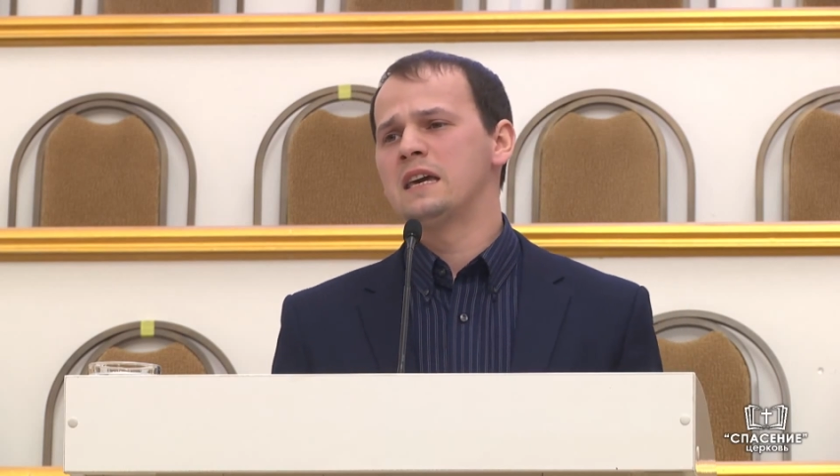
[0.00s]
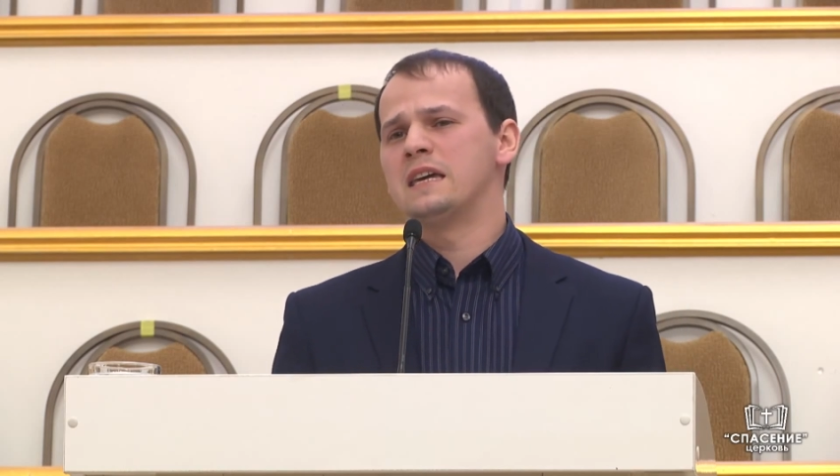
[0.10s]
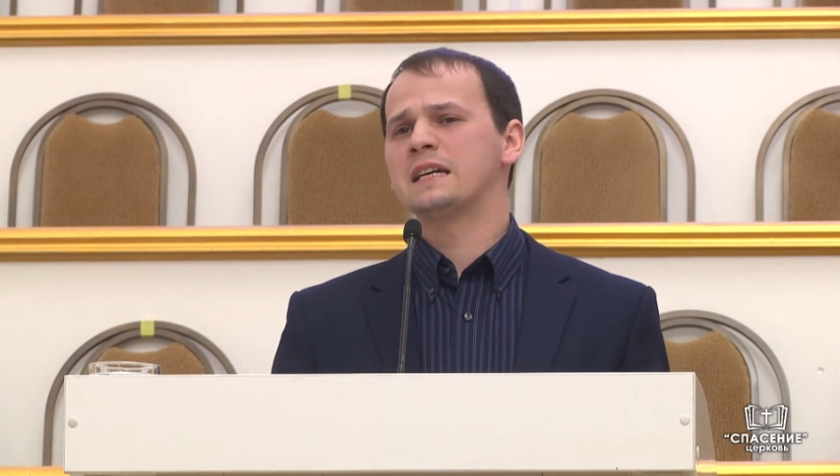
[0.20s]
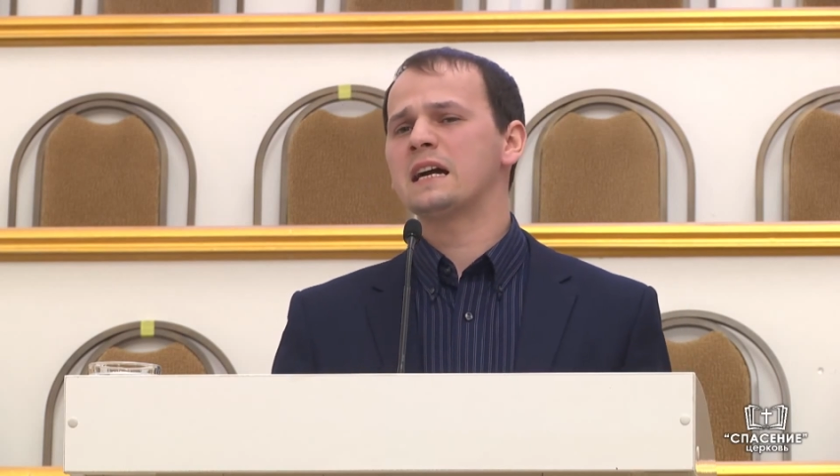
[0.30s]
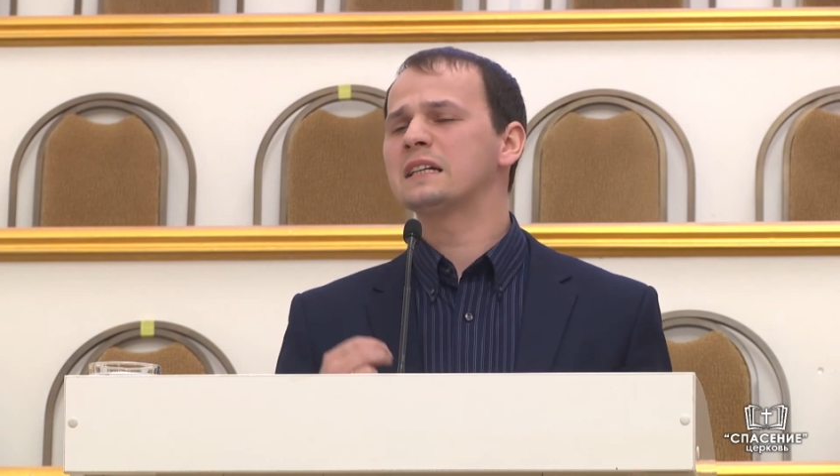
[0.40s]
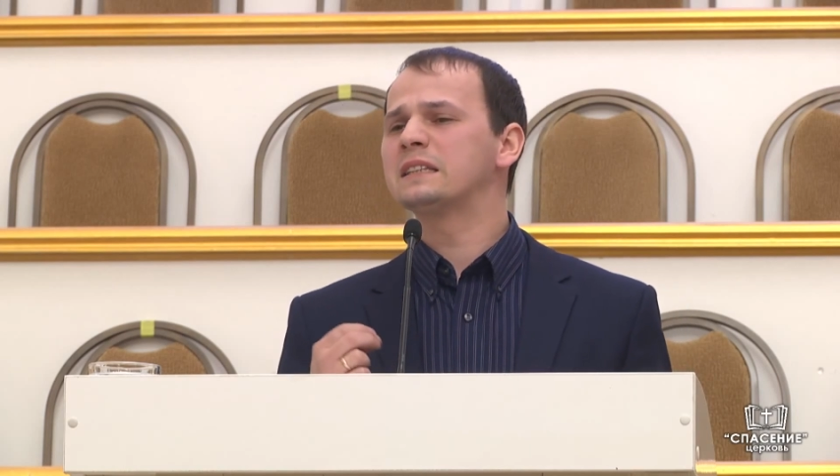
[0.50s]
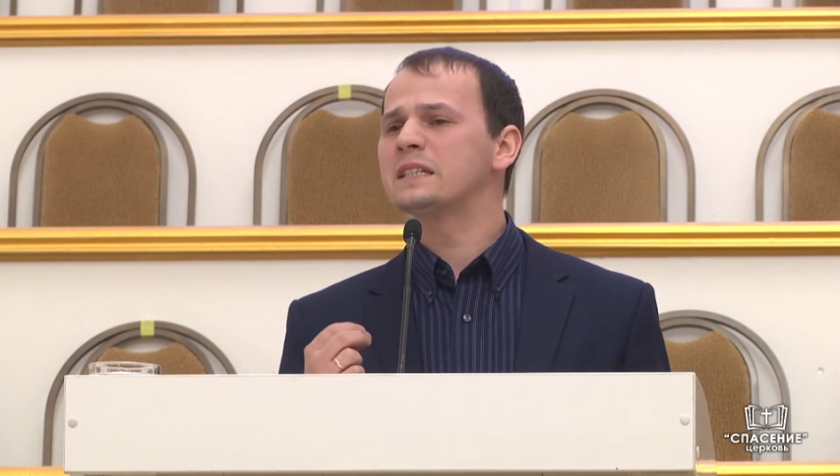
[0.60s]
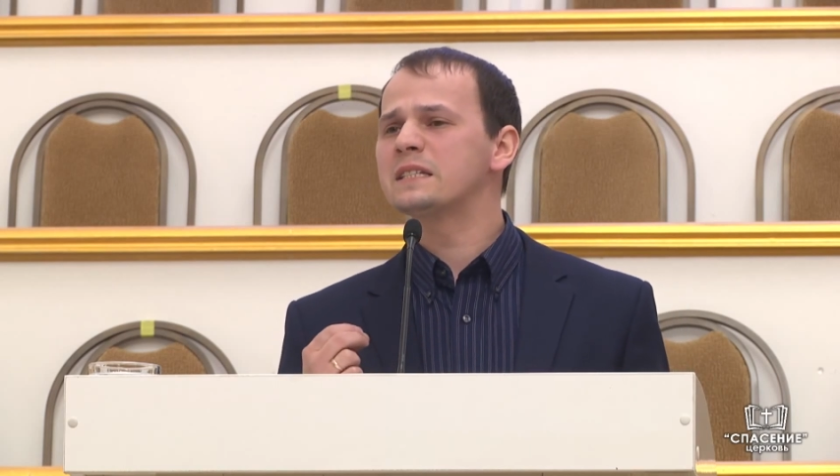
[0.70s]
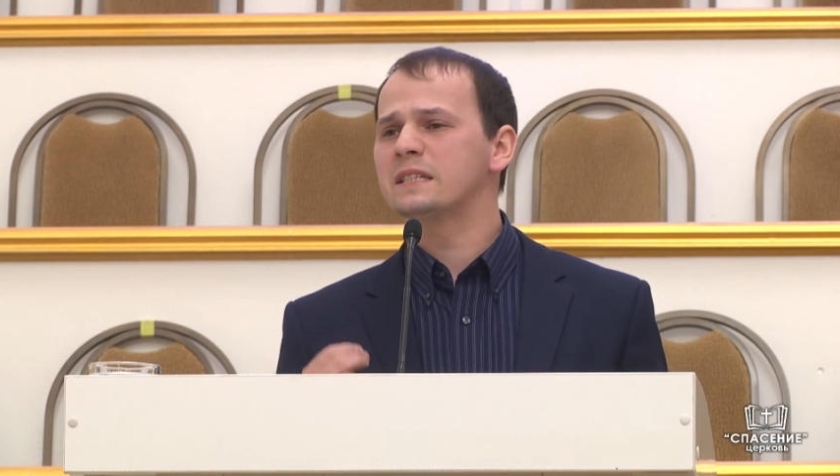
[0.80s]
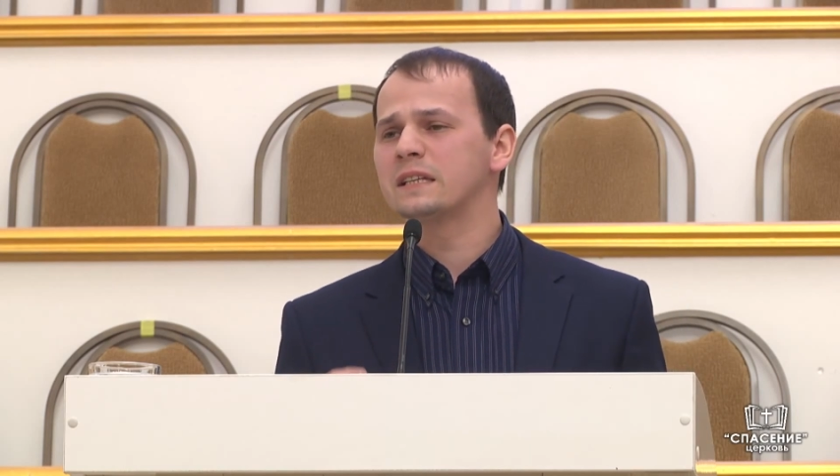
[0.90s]
«И как
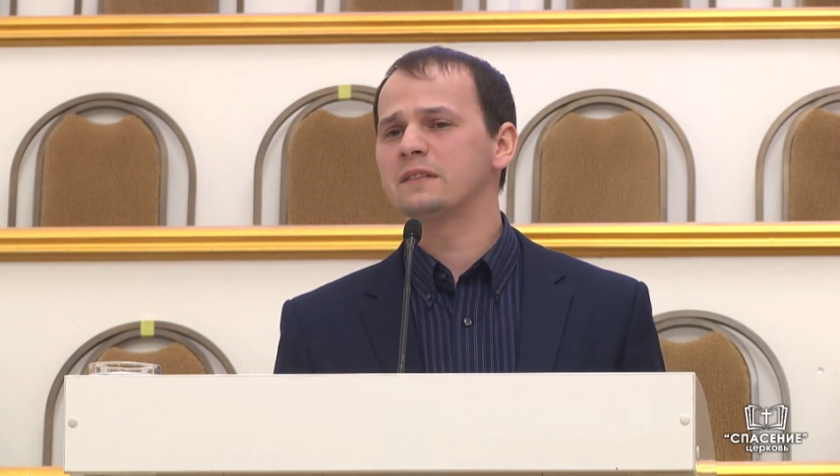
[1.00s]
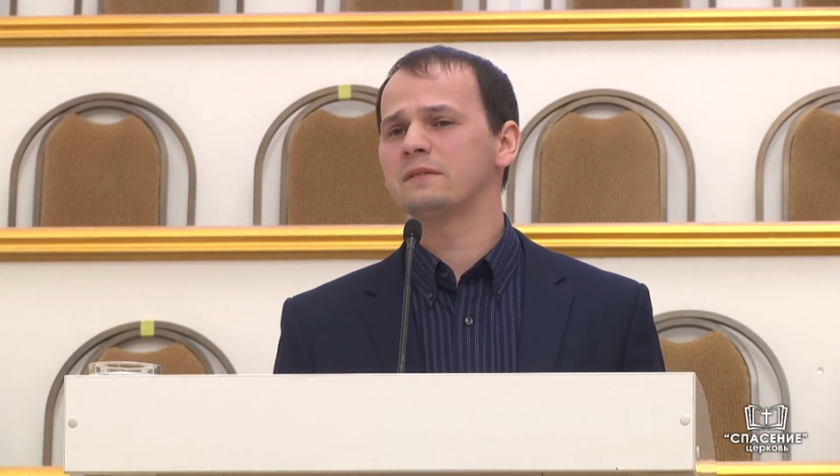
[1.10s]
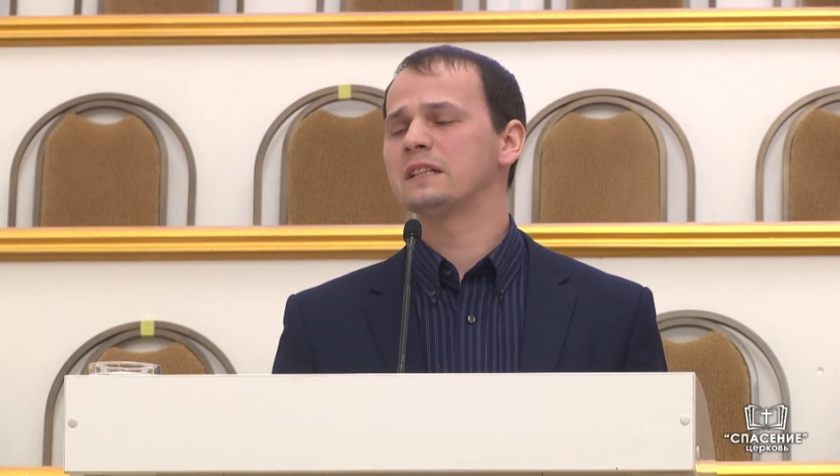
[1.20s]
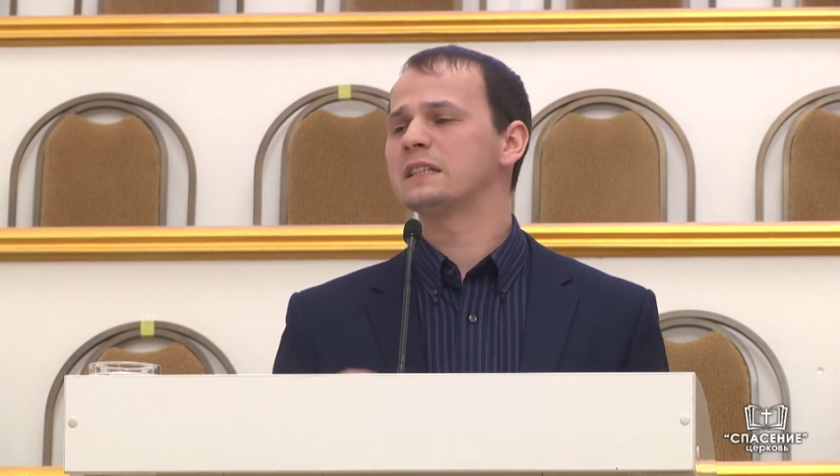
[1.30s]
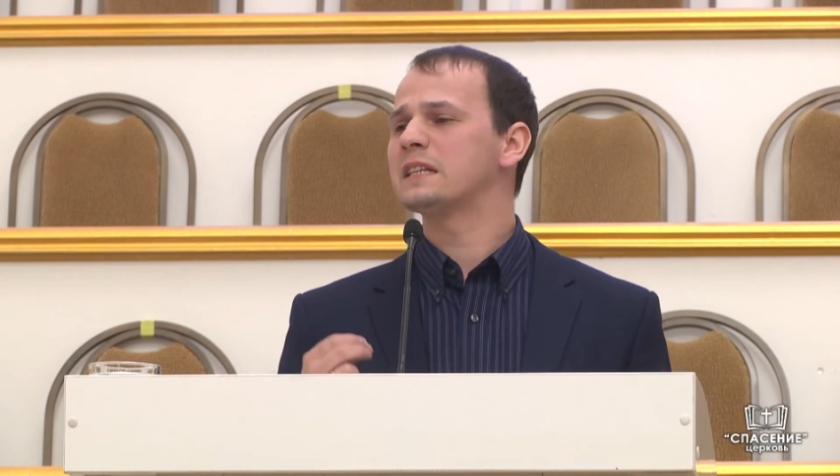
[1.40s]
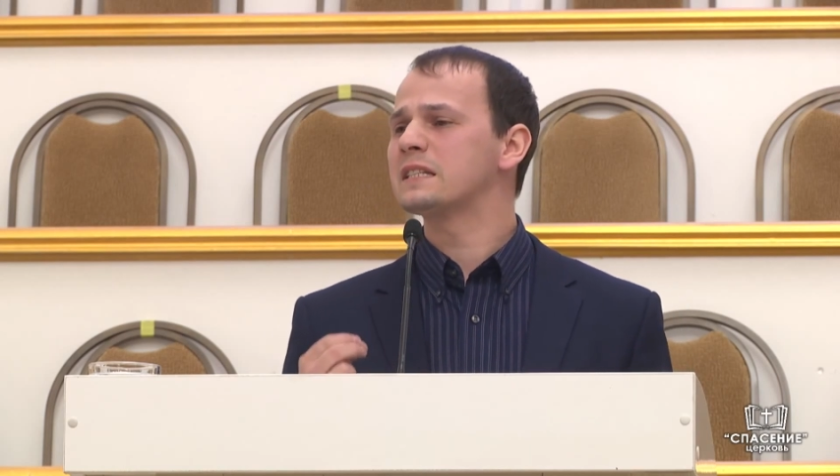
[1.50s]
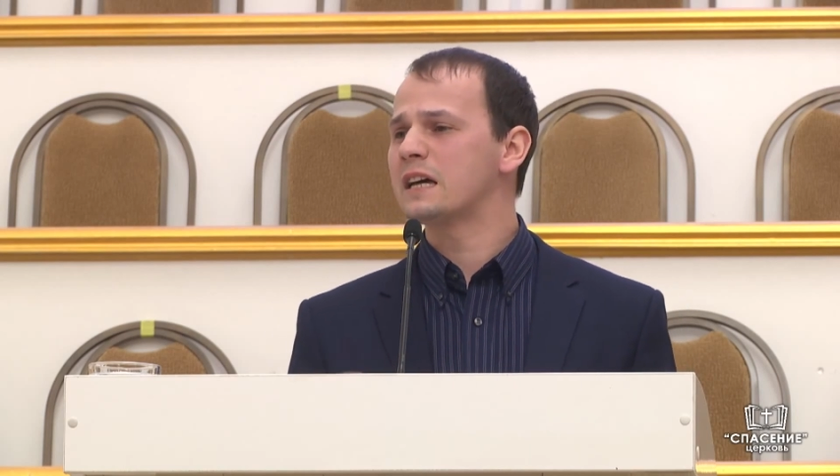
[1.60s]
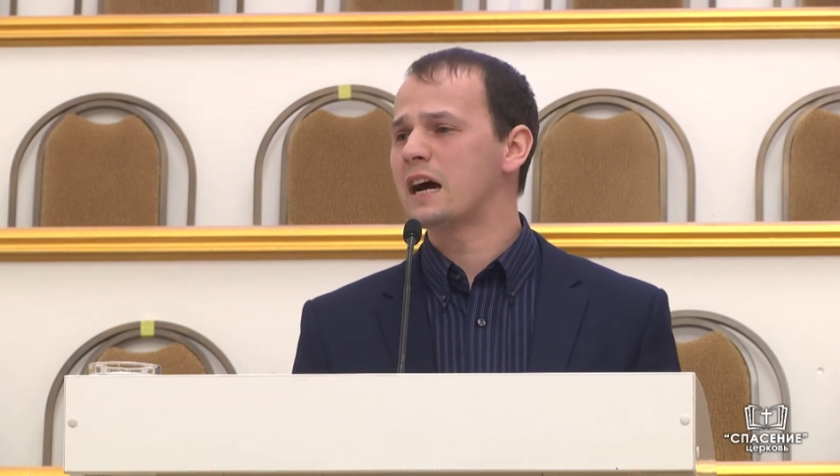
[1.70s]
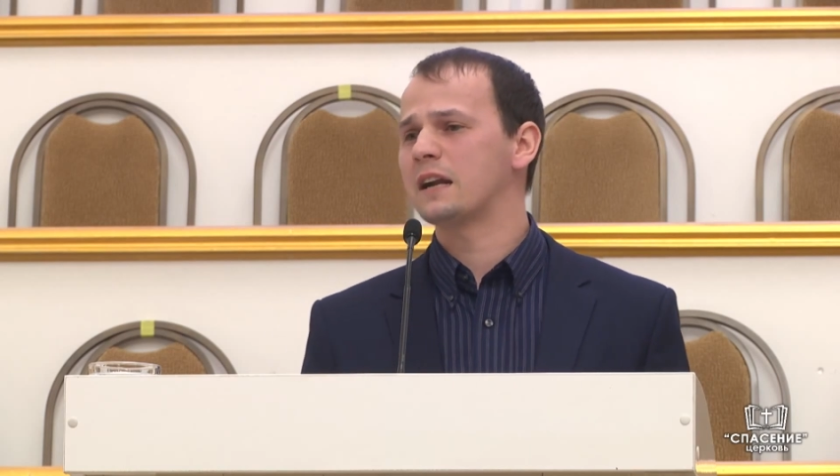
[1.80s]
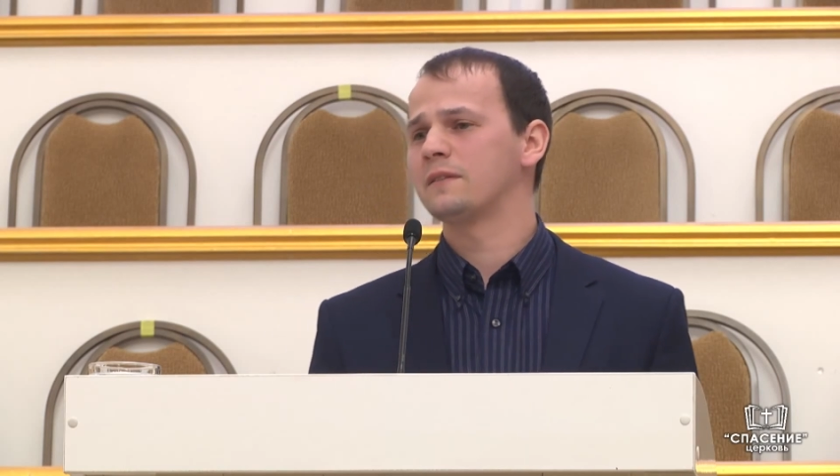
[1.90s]
ты, сын
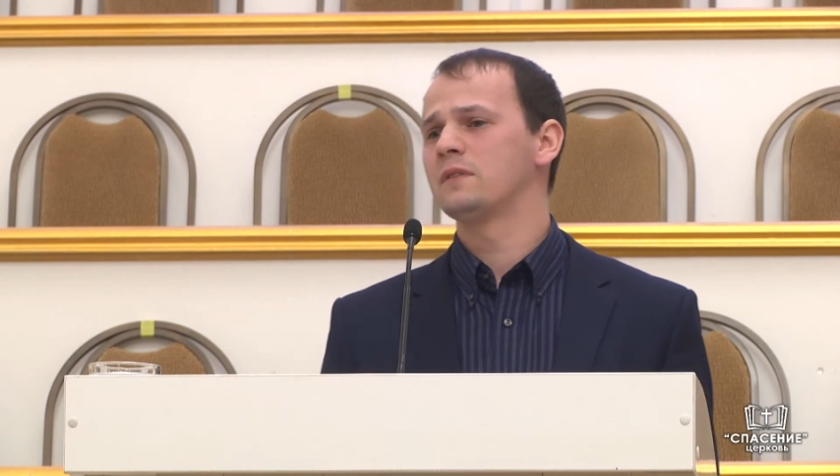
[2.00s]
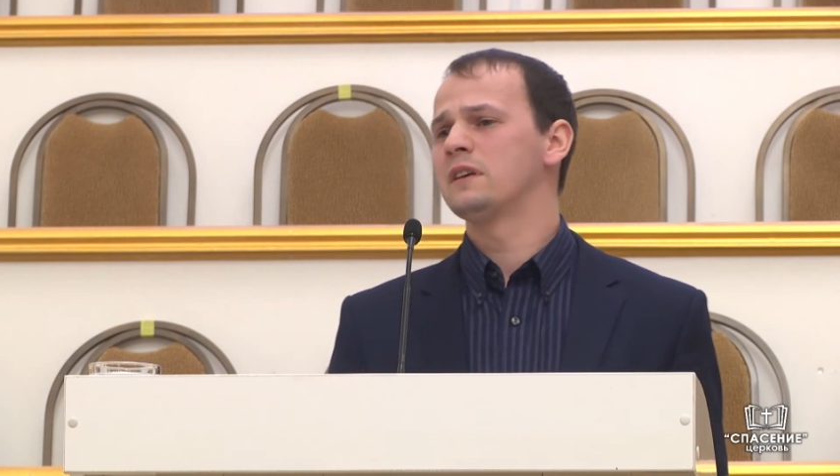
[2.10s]
Валтасар,